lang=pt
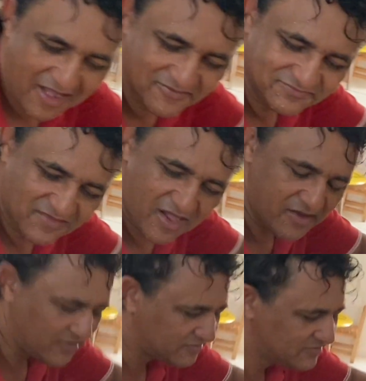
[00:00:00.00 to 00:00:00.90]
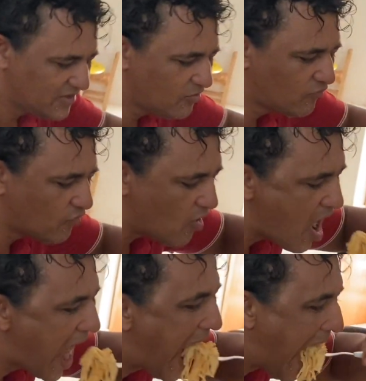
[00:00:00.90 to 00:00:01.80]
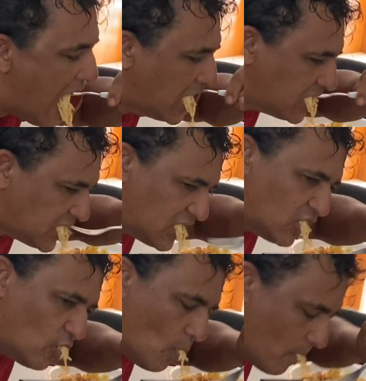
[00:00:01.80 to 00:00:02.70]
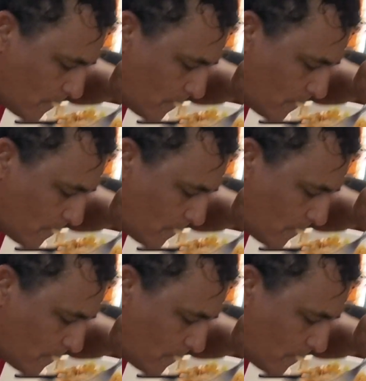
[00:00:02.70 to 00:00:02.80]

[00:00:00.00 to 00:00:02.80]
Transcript: Rita. E o, vovô. E a Maria e